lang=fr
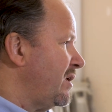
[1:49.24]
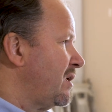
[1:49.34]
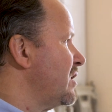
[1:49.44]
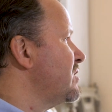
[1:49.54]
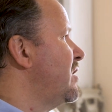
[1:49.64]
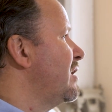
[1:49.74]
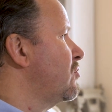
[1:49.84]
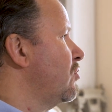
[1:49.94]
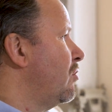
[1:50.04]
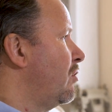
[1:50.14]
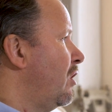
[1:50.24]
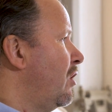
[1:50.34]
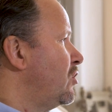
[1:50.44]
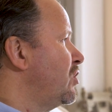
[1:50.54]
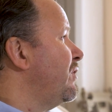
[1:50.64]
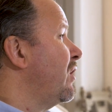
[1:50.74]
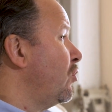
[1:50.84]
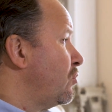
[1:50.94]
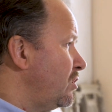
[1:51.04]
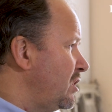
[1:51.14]
des 15 dates que je vais
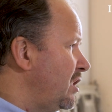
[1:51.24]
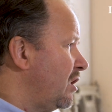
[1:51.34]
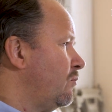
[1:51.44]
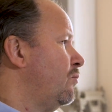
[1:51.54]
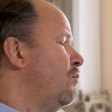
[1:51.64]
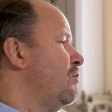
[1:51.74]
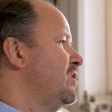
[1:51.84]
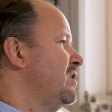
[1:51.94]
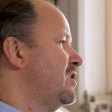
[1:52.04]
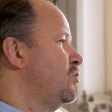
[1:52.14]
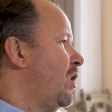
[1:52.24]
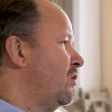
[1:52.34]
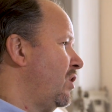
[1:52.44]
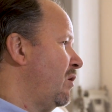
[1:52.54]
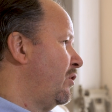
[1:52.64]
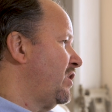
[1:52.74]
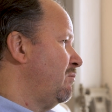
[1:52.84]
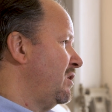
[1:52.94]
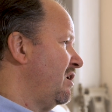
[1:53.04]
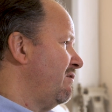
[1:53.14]
retenir pour cette histoire de la
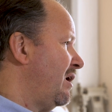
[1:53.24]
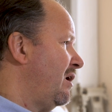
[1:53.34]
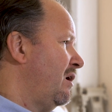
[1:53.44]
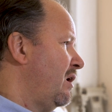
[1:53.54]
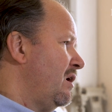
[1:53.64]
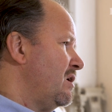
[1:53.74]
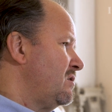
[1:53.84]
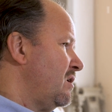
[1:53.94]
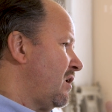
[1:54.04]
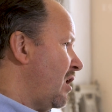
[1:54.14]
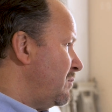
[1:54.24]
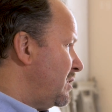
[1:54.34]
Bretagne médiévale, c'est un